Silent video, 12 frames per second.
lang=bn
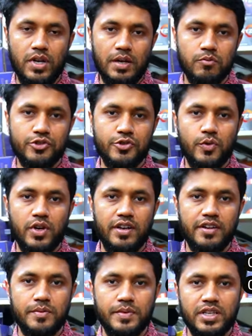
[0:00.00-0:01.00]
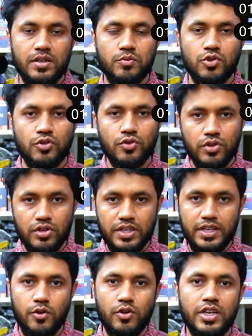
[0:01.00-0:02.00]
এক বছর ওয়ারেন্টির মাদারবোর্ডগুলো
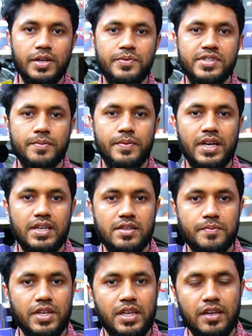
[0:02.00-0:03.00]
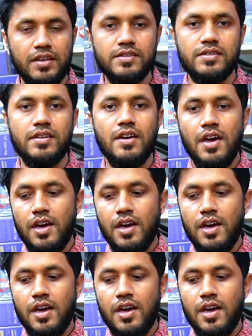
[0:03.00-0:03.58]
দিয়ে অনেক পিসি প্যাকেজ আমরা দেখিয়েছি